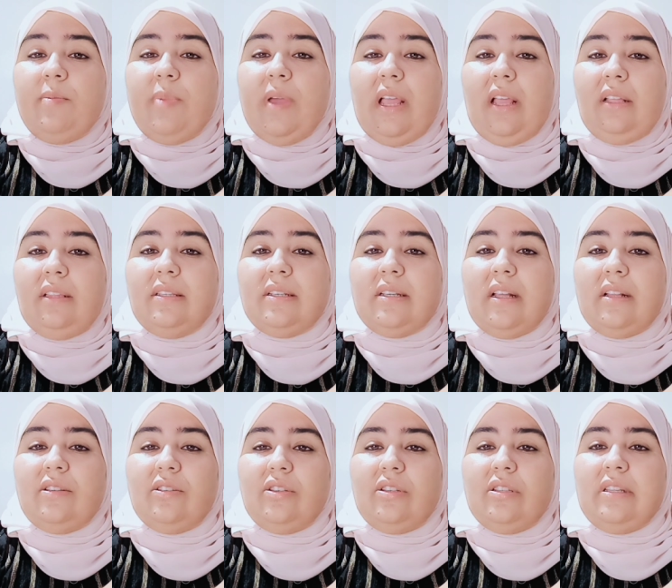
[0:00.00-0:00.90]
بعد
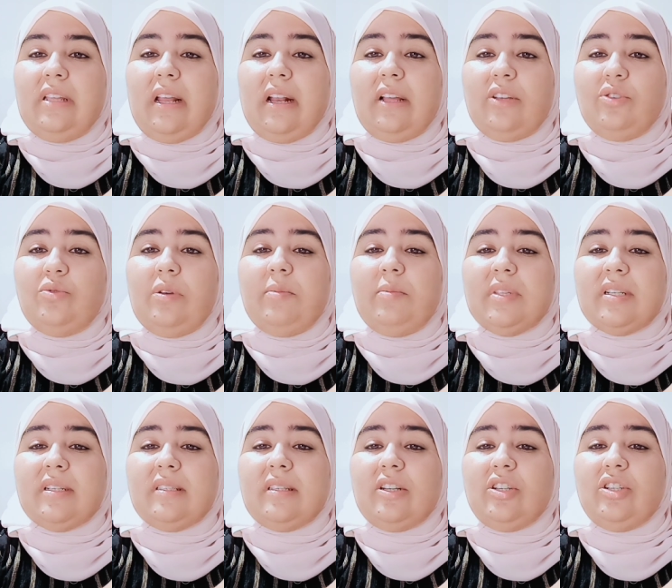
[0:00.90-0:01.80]
كندير غير شويه ما
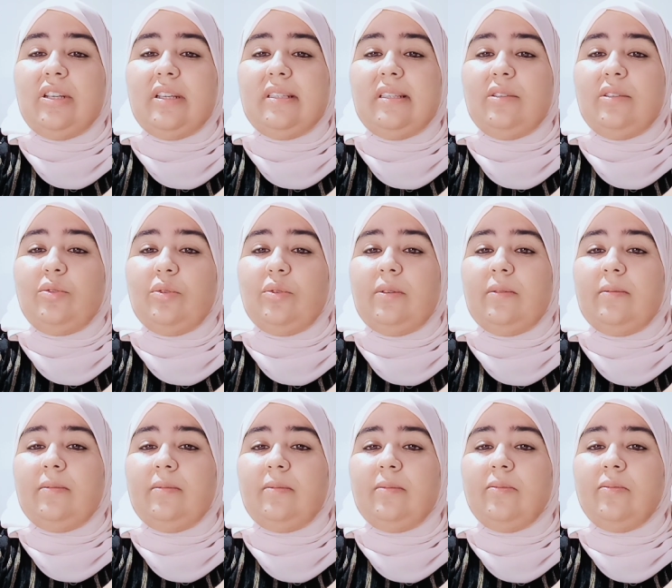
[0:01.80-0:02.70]
تكثرش الزيتون
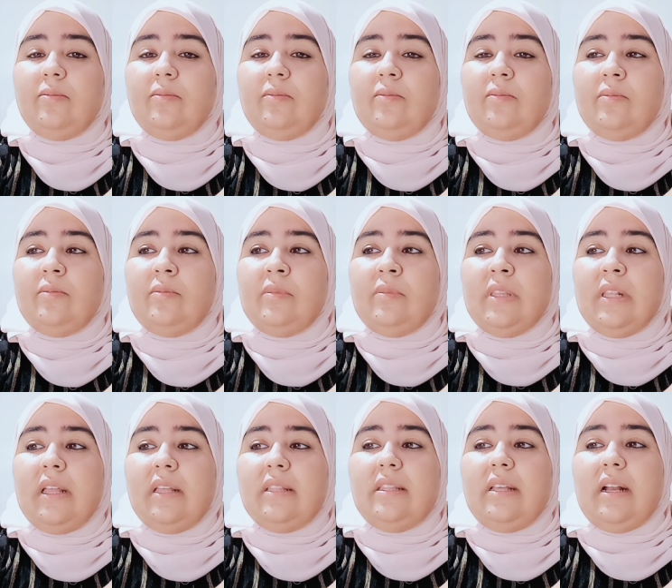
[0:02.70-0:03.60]

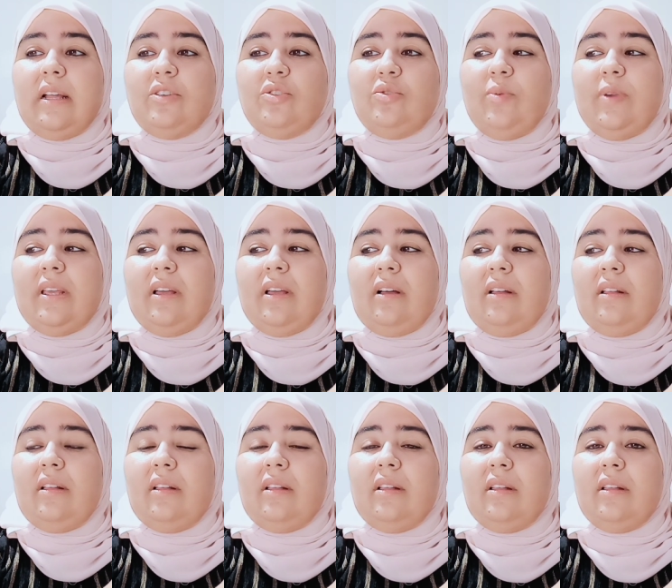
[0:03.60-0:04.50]
دير غير شويه
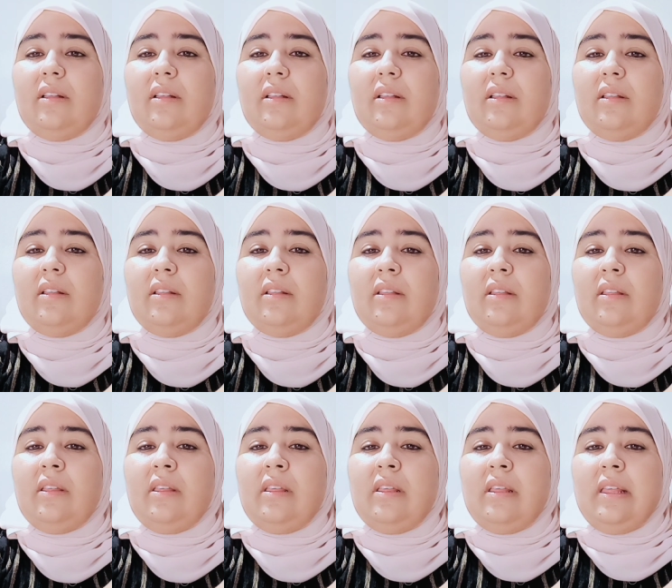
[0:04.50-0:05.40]

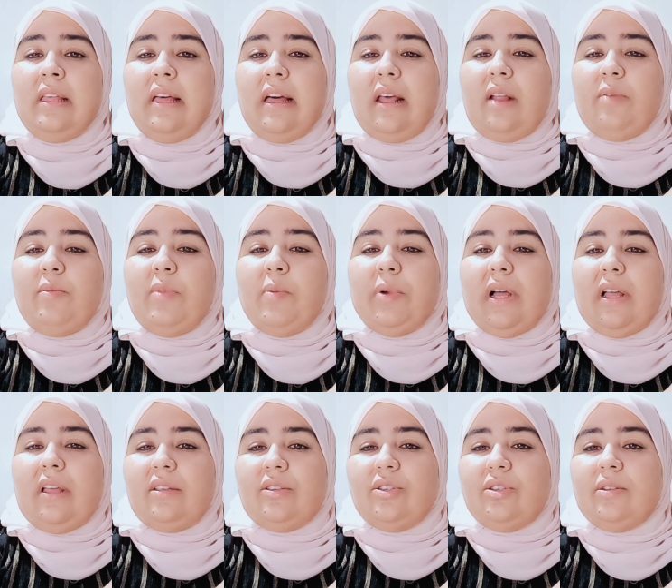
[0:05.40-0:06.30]
راه ما
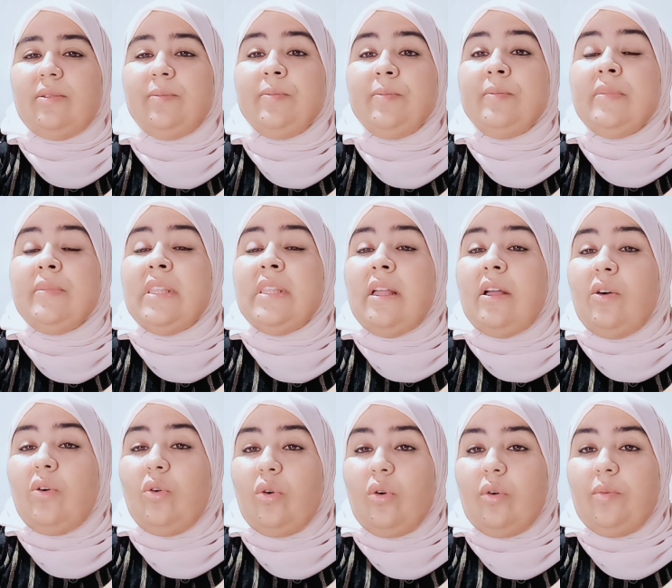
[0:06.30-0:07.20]
بقاش
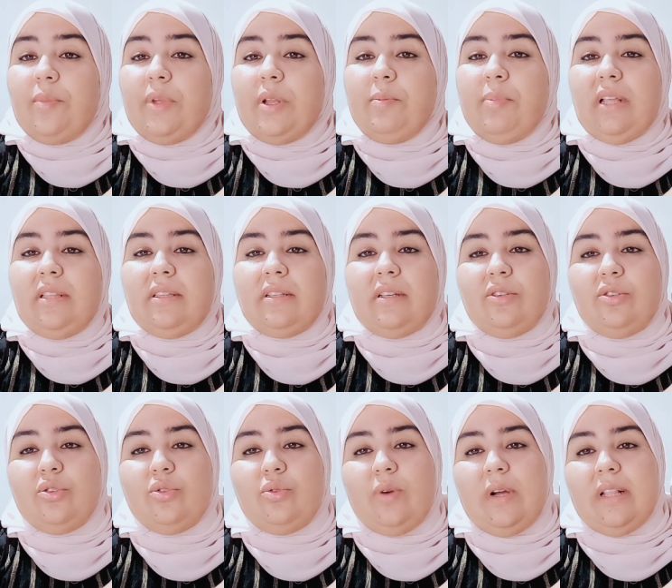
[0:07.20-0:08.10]
ومن بعد
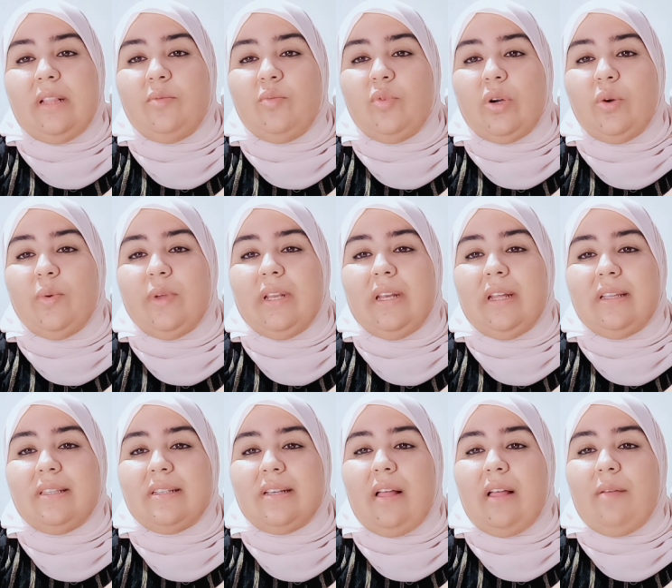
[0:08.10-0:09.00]
كنشدو هاد
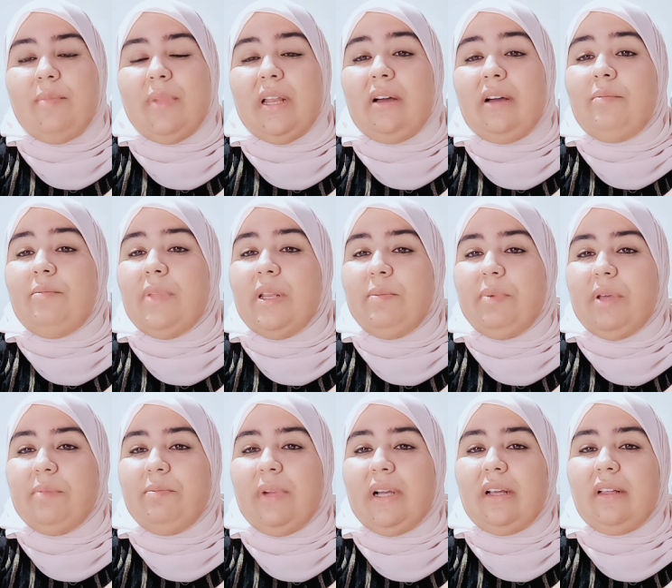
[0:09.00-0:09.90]
المكونات كامله من
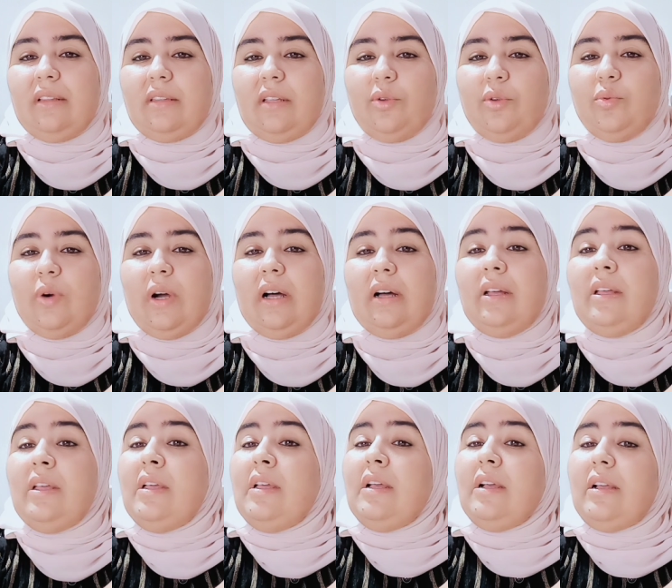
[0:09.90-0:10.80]
بعد ما كنطحنوها
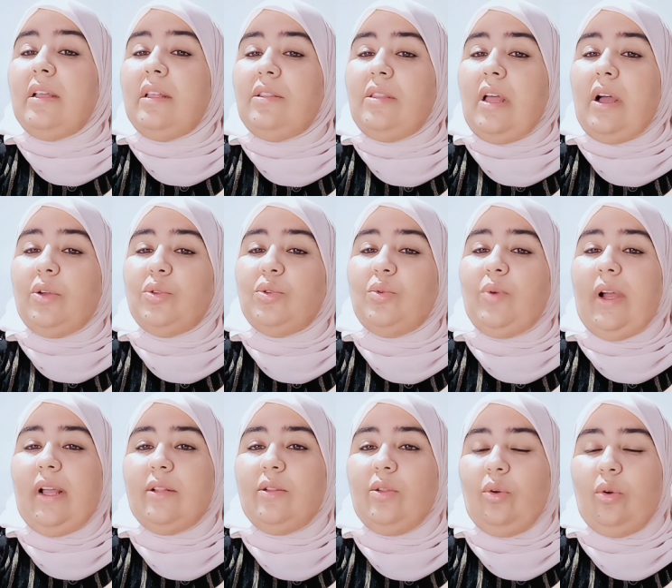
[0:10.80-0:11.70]
كناخذوا
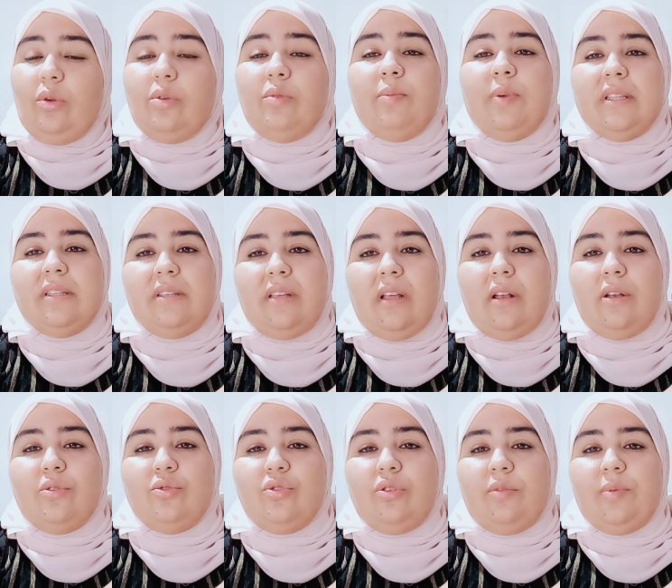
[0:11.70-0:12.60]
واحد العلبه ديال
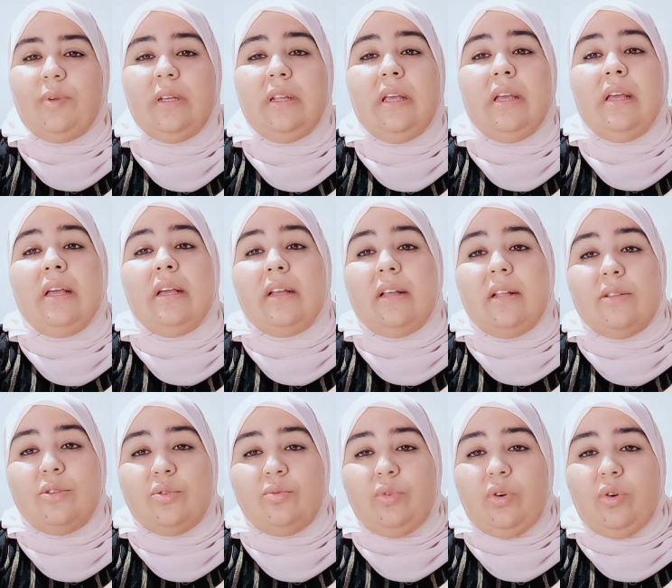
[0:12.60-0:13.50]
الجبن
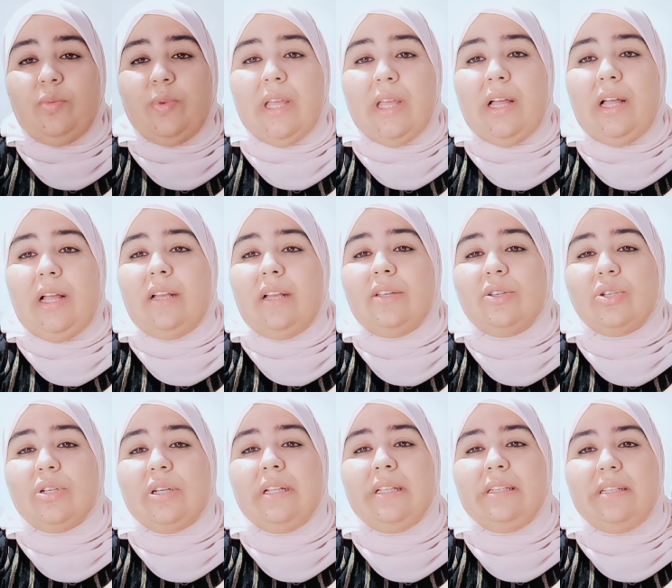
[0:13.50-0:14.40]
كنجمعو بها على
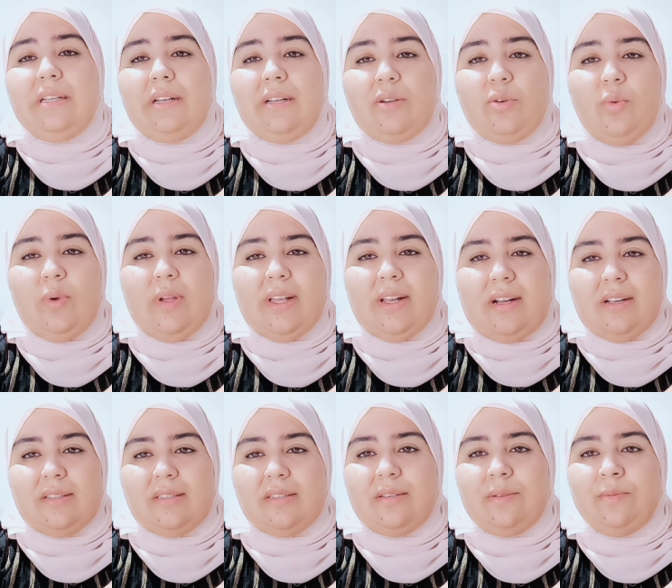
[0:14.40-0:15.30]
شكل ديال
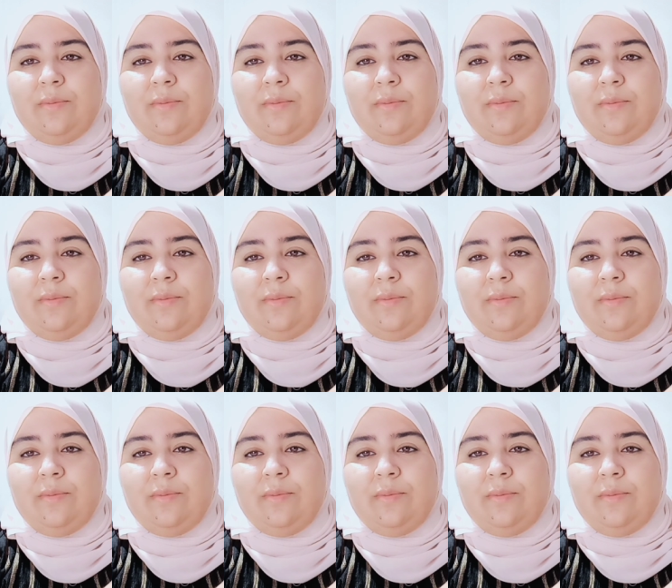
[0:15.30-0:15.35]
الكويرات